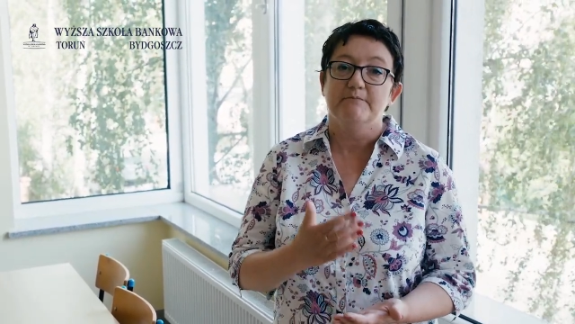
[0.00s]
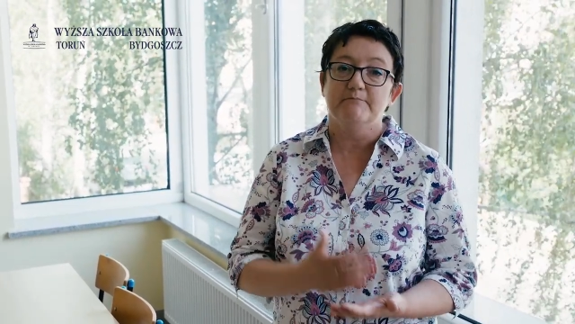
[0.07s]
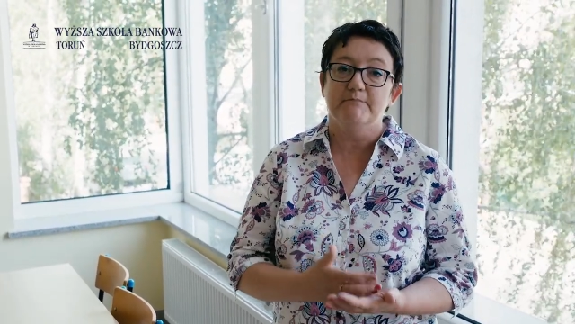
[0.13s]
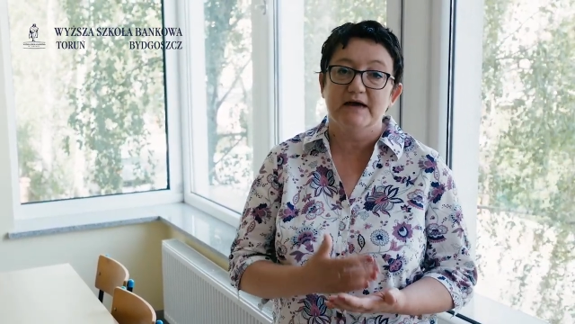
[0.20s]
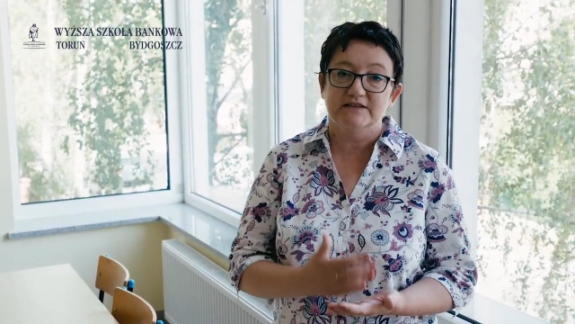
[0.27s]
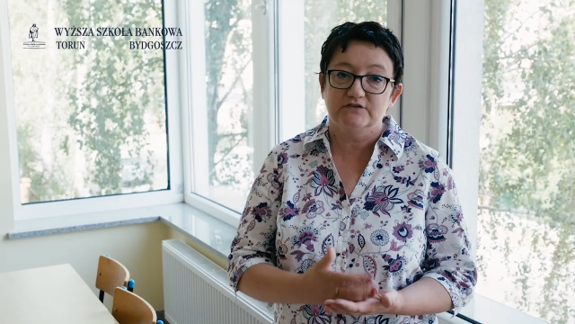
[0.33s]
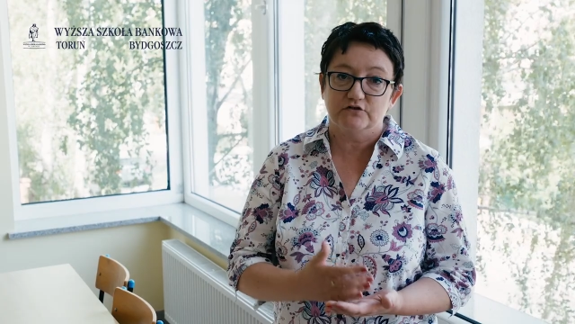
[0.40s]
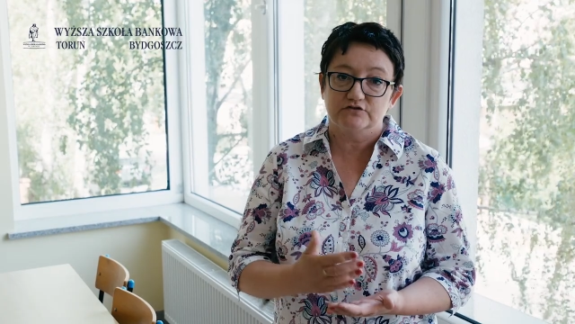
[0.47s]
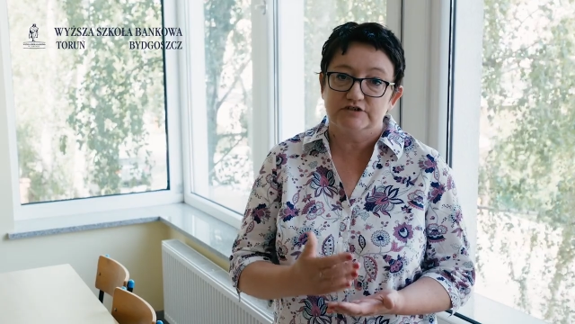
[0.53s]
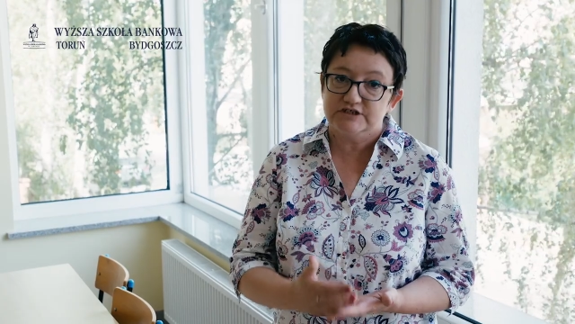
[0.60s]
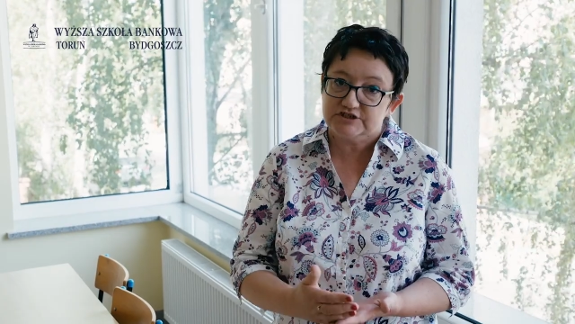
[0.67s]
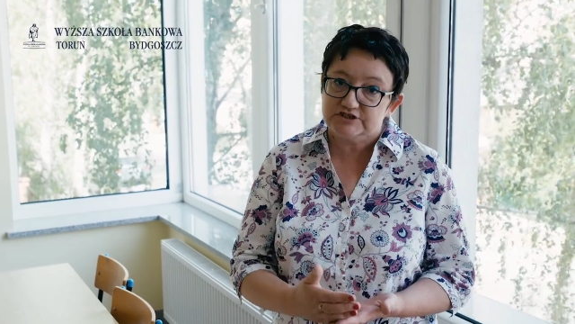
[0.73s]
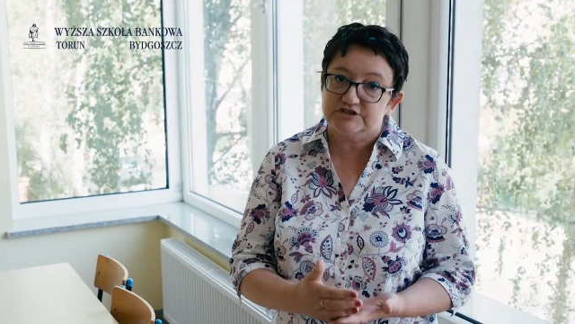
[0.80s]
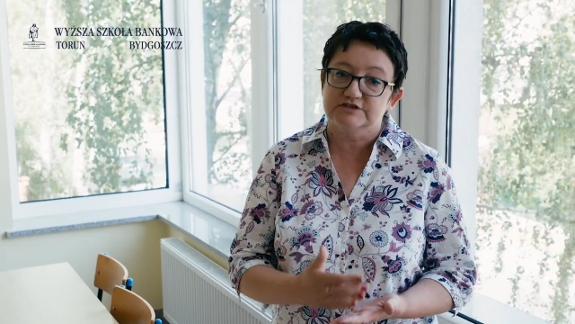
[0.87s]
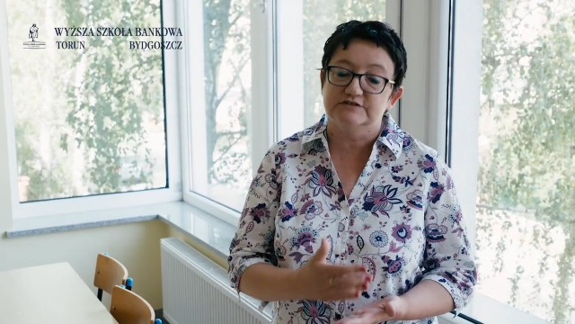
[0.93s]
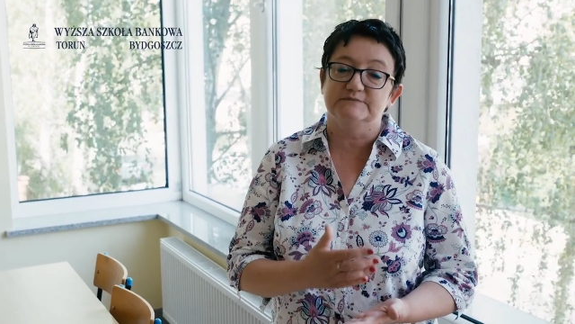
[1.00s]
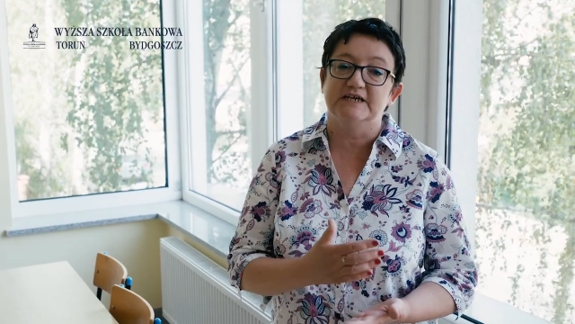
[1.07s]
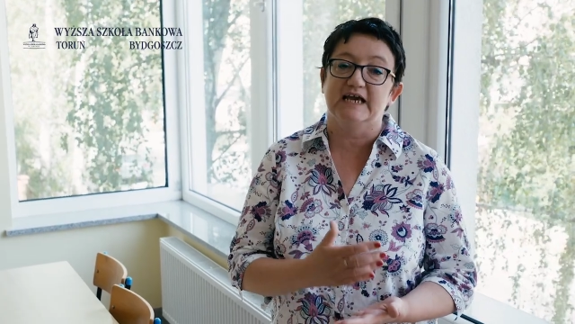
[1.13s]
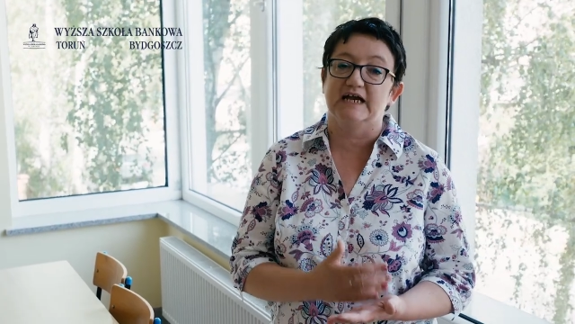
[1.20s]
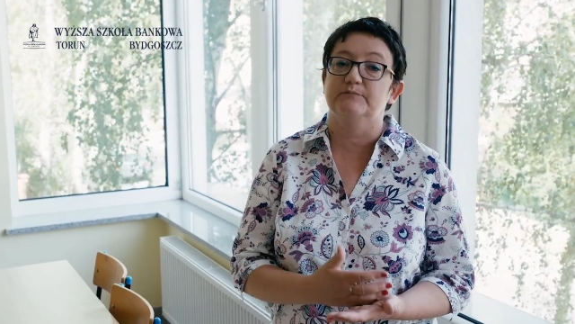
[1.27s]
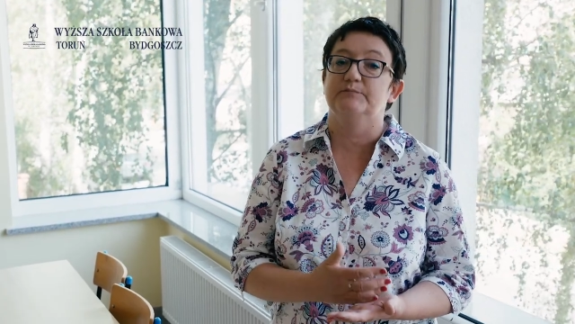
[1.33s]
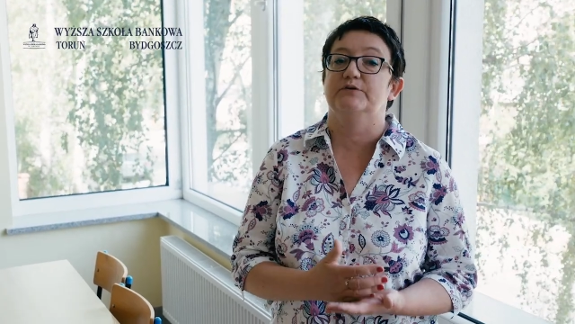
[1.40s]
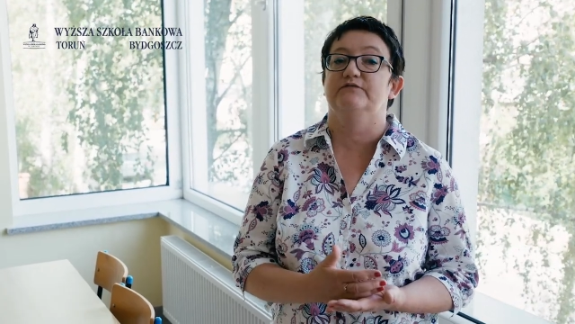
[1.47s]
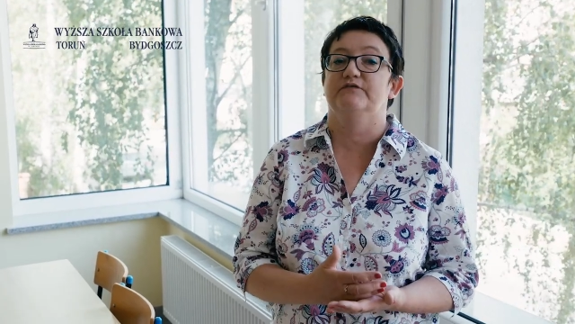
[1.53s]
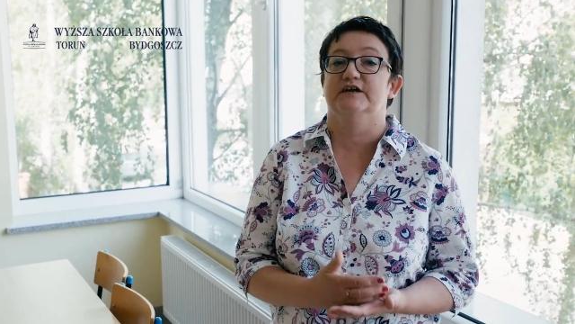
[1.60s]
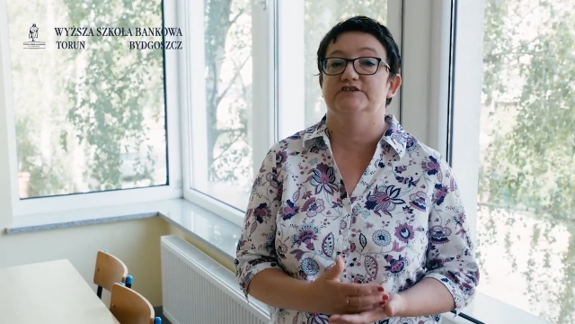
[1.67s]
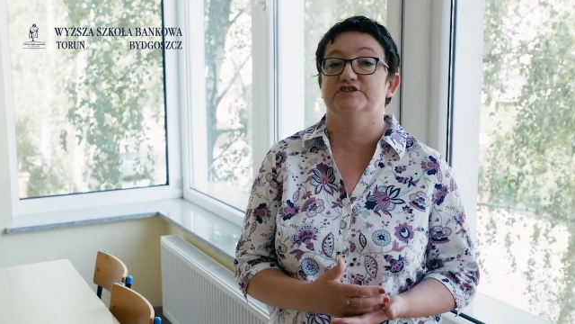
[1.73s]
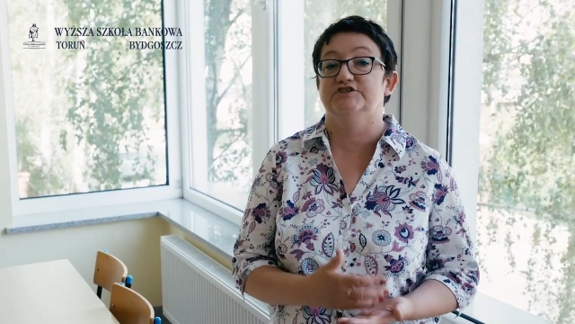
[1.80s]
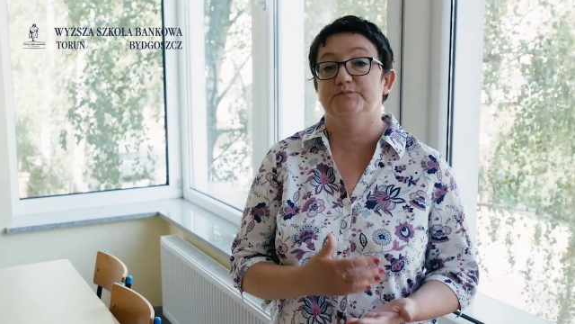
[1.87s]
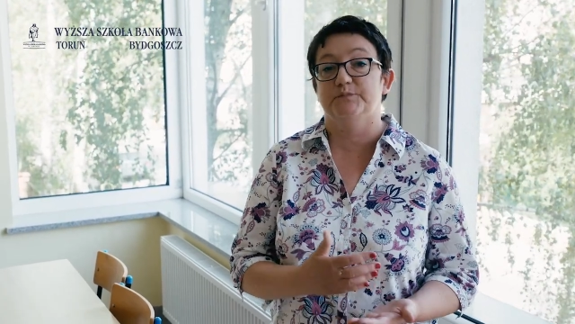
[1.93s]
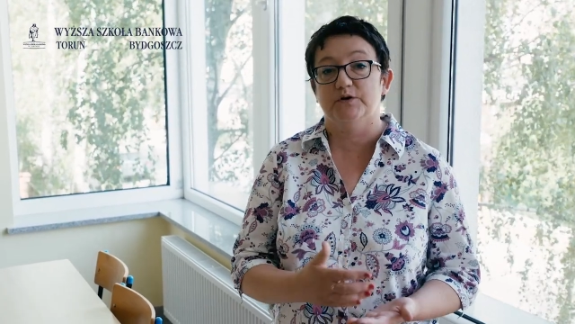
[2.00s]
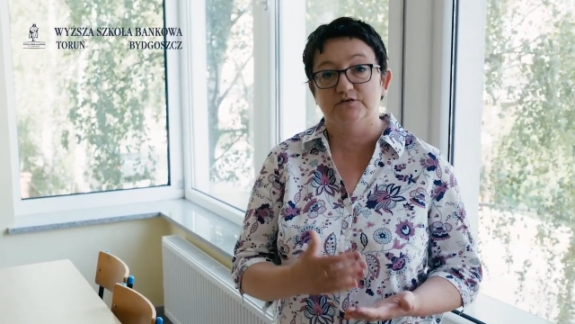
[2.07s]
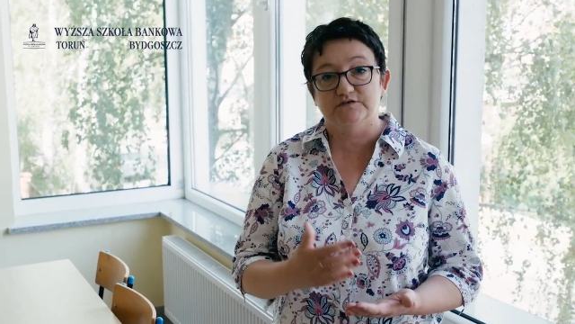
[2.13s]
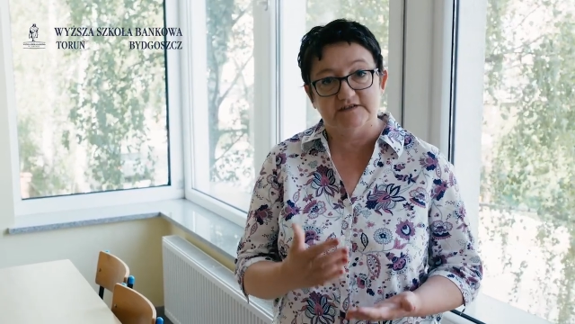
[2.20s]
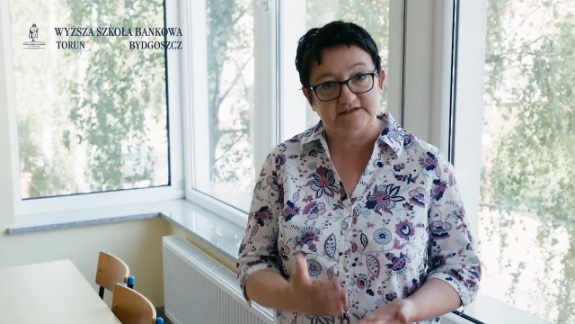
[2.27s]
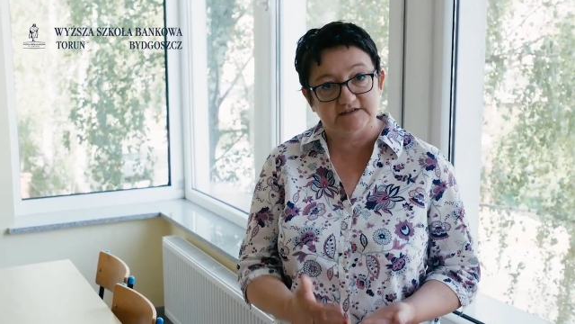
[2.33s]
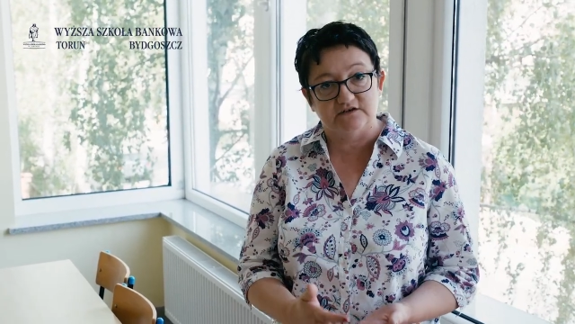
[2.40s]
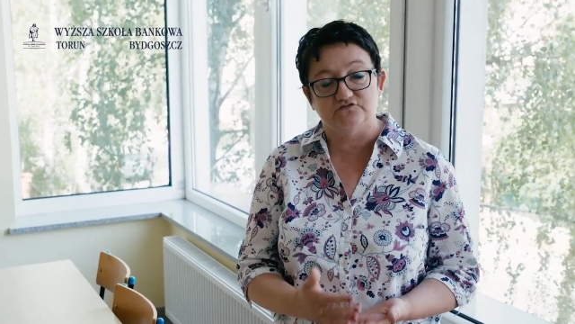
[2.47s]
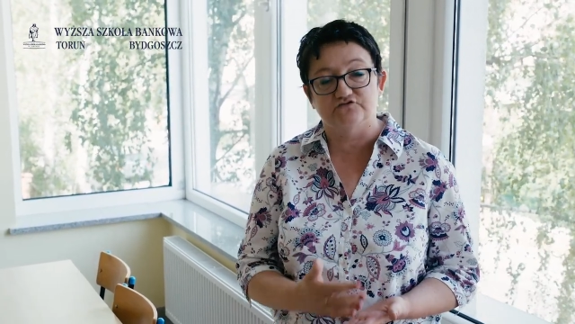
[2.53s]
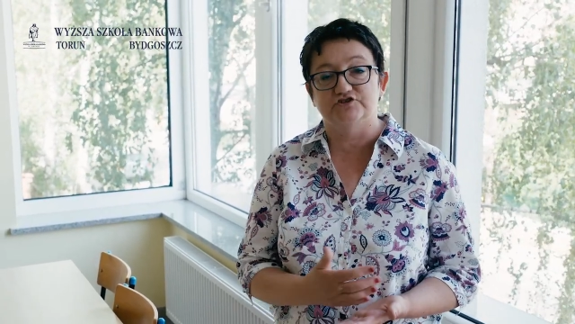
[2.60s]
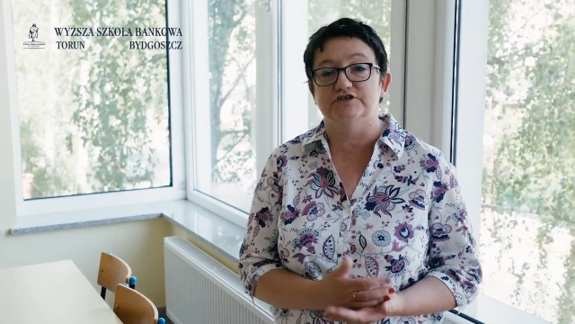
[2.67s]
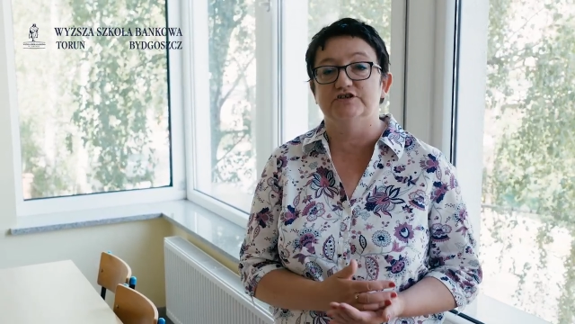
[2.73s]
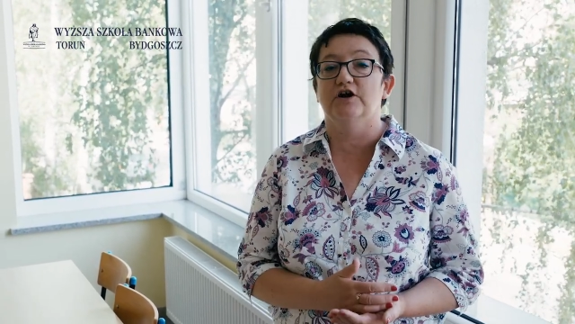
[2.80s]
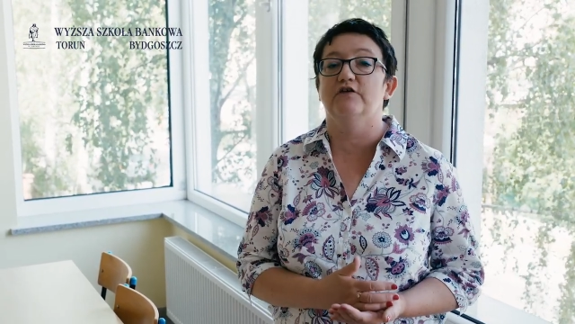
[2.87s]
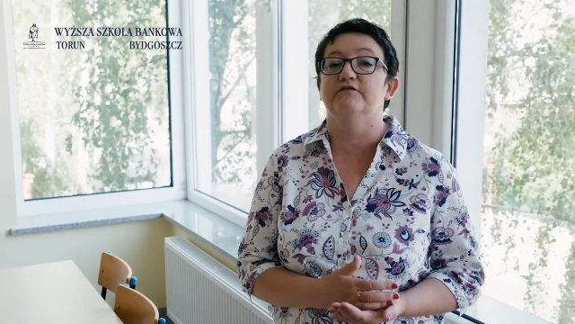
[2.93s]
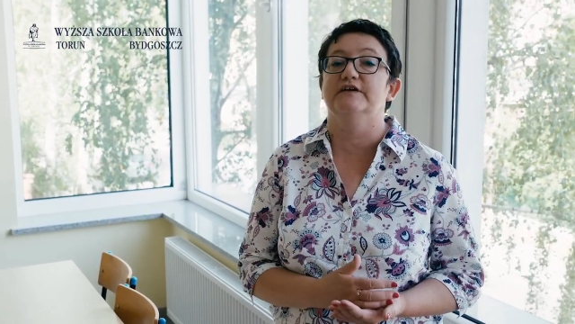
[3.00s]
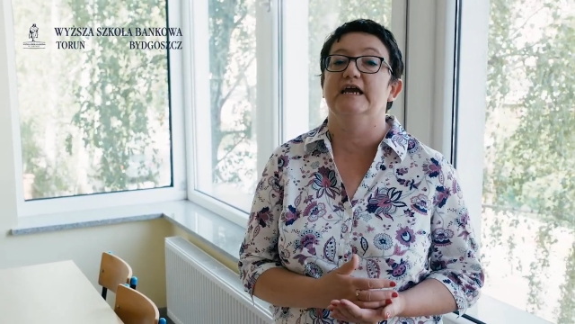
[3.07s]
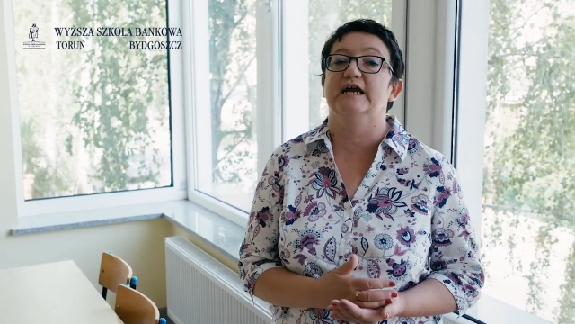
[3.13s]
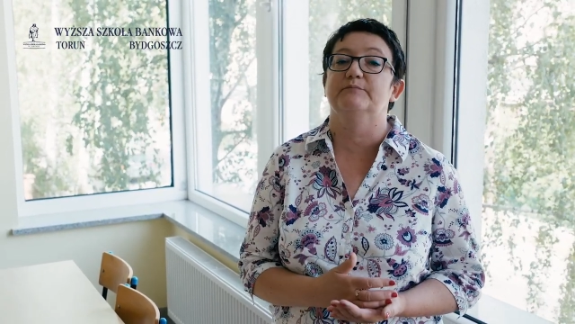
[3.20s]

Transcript: metodycznym, jak prowadzić proces coachingowy,